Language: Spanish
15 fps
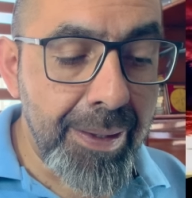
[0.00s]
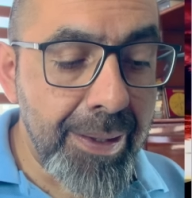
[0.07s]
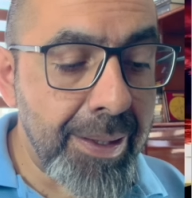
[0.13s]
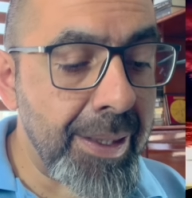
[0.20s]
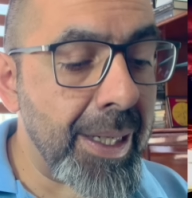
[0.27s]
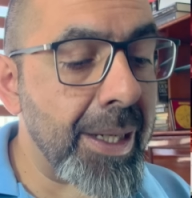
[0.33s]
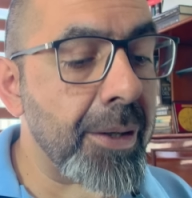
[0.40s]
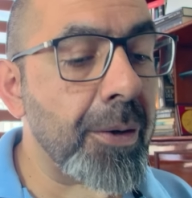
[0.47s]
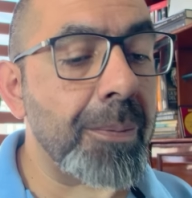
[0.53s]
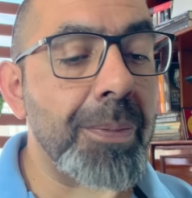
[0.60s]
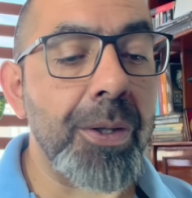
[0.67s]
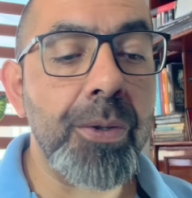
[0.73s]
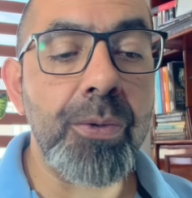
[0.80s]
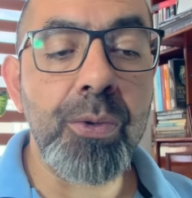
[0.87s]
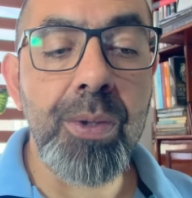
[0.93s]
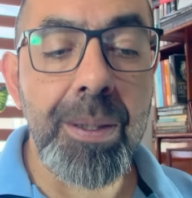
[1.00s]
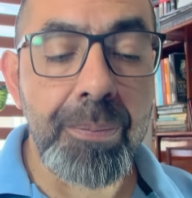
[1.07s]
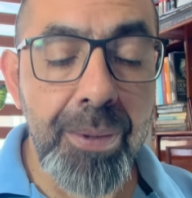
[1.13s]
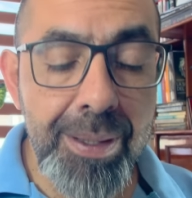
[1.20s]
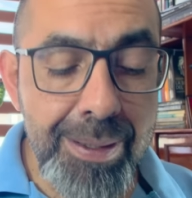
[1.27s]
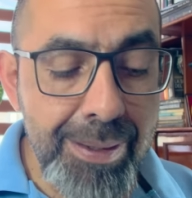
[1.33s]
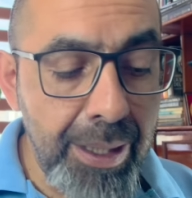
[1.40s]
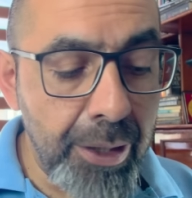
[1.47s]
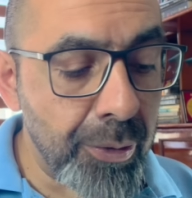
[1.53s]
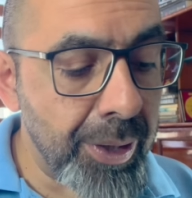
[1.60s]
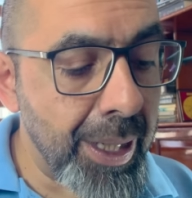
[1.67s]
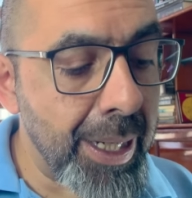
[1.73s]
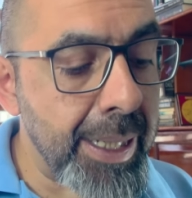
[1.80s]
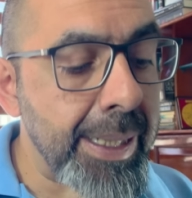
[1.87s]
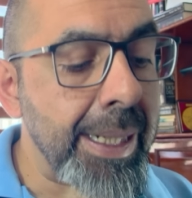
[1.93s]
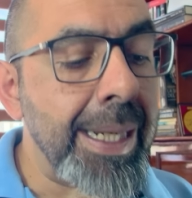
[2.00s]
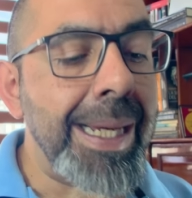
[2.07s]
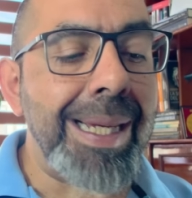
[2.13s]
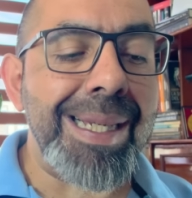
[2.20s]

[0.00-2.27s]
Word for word: dinero, pero tú le puedes ayudar.